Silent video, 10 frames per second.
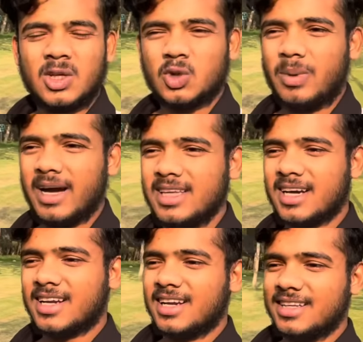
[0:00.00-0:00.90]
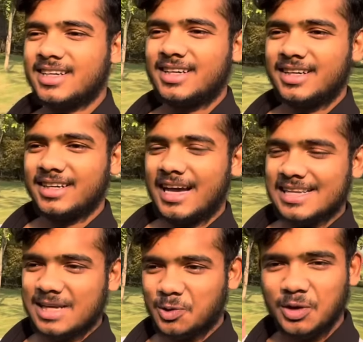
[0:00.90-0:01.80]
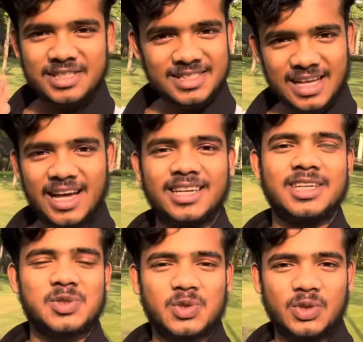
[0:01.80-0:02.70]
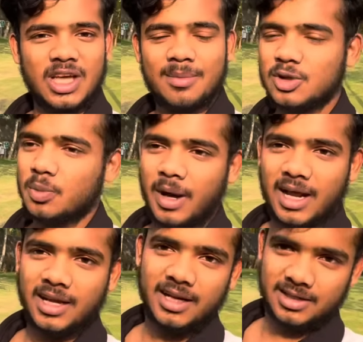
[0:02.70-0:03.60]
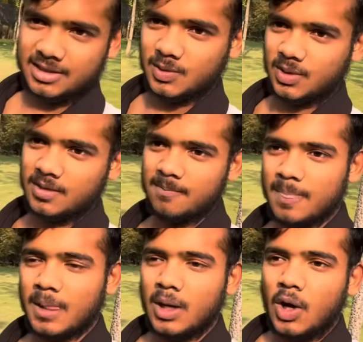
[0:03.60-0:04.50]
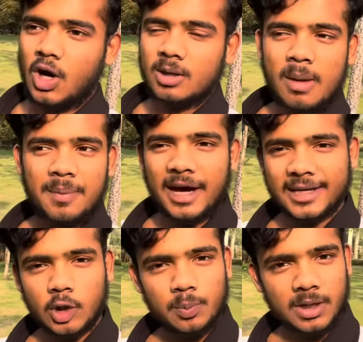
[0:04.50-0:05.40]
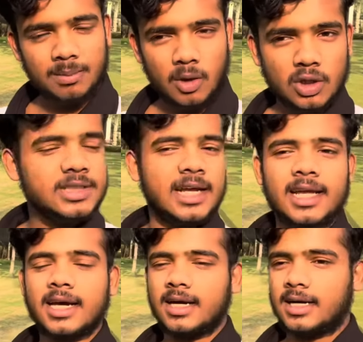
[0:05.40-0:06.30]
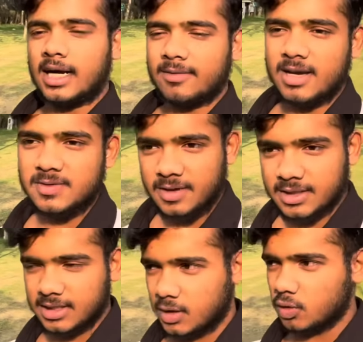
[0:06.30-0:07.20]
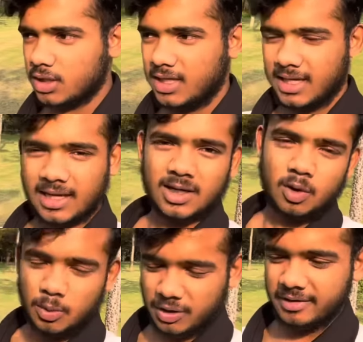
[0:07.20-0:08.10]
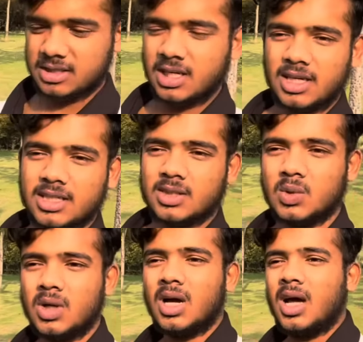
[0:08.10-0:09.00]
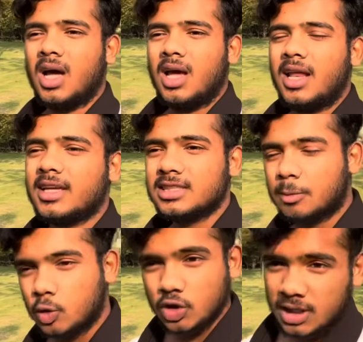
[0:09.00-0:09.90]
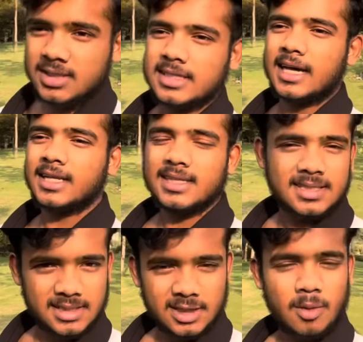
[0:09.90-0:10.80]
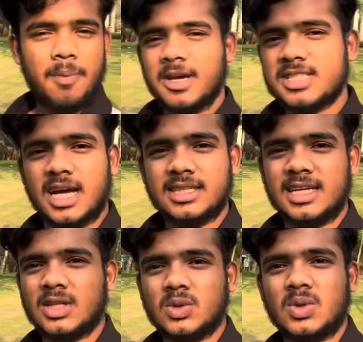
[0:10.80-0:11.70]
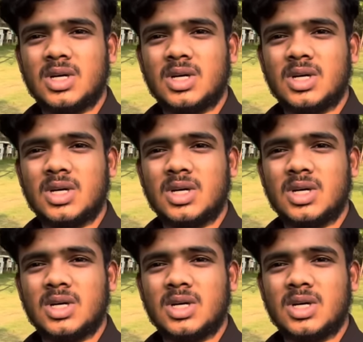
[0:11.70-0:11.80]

तो भाई अगर ऐसा कोई इंसान नहीं है इस दुनिया में जो प्यार नहीं करता होगा और मैं प्यार के ऊपर बहुत सारे एडवाइस कर देता हूँ कि ये करो मोटिवेशनल करता हूँ लेकिन जब खुद इंसान इस चीज़ों में फंस जाता है ना तो